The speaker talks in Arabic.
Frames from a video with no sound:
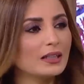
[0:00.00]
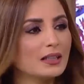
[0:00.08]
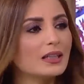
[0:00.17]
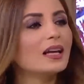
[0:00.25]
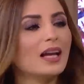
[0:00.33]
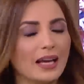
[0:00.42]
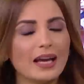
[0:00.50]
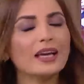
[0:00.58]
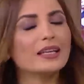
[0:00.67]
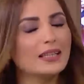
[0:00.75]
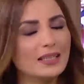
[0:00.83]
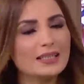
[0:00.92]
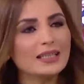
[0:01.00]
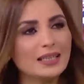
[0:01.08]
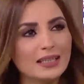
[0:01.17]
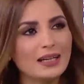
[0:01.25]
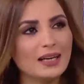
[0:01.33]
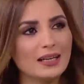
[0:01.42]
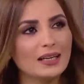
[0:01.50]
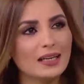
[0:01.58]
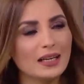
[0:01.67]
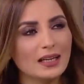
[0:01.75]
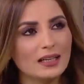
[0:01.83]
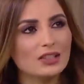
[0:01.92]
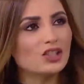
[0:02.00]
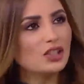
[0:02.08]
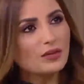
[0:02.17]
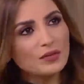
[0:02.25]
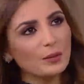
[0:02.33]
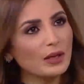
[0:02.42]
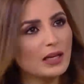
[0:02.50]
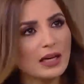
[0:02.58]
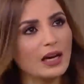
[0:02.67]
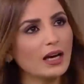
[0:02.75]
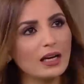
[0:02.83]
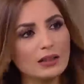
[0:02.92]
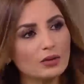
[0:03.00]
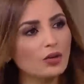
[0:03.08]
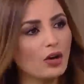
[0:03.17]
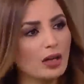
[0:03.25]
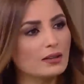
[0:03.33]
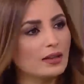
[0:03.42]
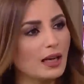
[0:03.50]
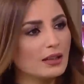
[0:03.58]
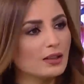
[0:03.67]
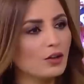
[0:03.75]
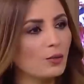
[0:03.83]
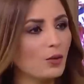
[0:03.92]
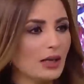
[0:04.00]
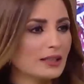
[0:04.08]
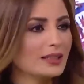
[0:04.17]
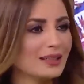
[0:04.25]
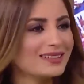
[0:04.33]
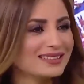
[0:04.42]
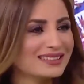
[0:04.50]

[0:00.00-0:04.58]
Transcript: مش فنانات إيه، يبدو اي صحيح إيه، تجي في بالك أغاني تقعد تغنيهم وحدك